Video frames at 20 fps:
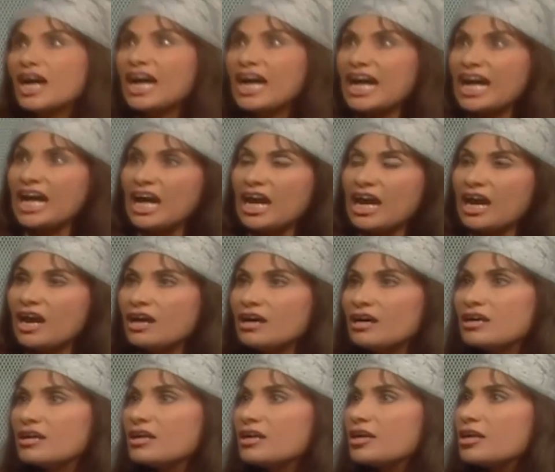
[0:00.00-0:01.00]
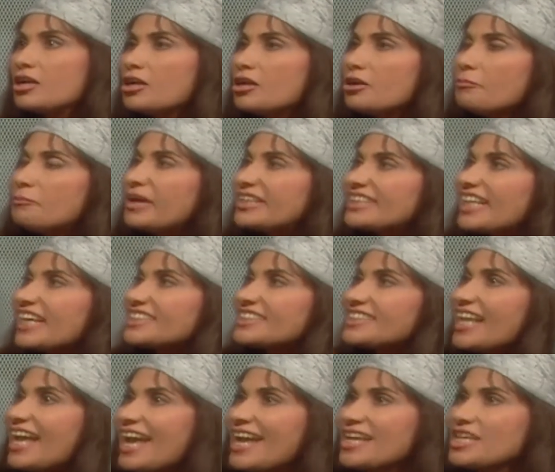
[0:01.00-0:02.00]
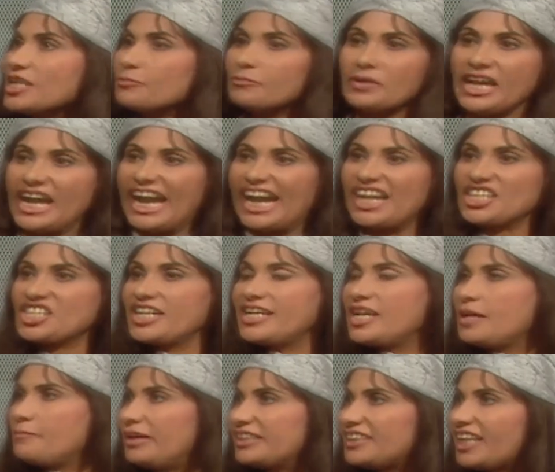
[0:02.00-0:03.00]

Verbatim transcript: اه بيتك سايب عشان لما